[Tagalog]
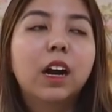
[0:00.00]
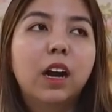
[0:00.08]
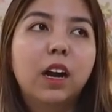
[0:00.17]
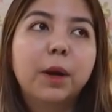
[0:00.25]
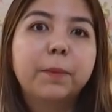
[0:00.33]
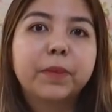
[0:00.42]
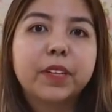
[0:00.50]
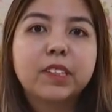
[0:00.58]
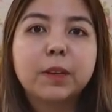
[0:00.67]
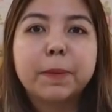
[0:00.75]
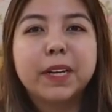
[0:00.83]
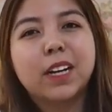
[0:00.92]
Um,
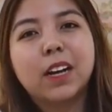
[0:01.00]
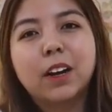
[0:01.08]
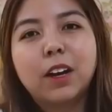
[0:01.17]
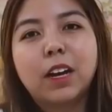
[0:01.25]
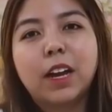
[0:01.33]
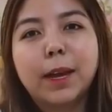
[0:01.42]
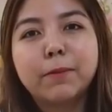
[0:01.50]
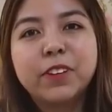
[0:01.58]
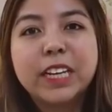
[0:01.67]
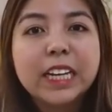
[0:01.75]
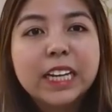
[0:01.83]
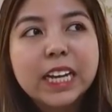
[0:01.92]
kasi pagka I'm
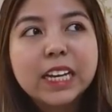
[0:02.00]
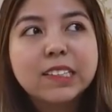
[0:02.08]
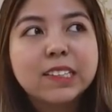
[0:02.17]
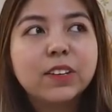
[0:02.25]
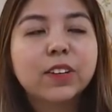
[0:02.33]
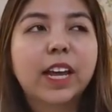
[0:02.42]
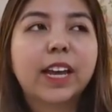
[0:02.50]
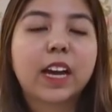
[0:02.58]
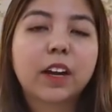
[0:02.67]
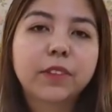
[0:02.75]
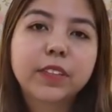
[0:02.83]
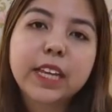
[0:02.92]
feeling lazy or like
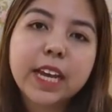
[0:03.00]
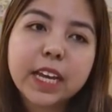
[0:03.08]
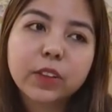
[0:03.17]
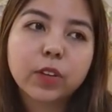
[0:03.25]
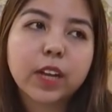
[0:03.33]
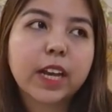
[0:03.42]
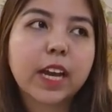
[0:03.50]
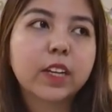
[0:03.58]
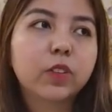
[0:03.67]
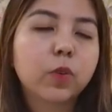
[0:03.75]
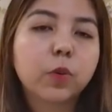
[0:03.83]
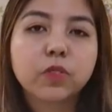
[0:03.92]
I have a date or like I
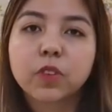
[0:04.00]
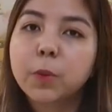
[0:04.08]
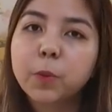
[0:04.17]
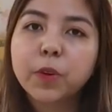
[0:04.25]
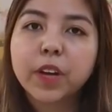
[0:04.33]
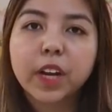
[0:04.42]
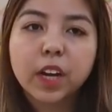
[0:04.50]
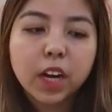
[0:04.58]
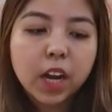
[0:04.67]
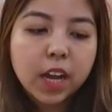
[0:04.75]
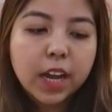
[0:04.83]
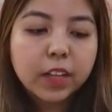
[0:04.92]
need to go somewhere,
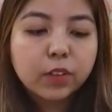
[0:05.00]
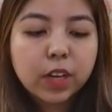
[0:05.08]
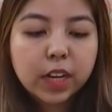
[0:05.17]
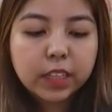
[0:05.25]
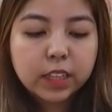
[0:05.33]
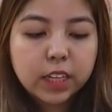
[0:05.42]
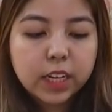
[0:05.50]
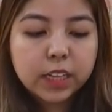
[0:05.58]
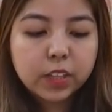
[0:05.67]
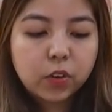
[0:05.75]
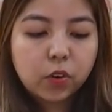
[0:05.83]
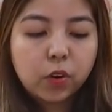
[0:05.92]
ito lang
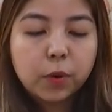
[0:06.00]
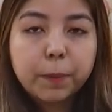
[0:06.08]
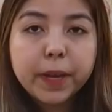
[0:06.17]
dadalhin ko.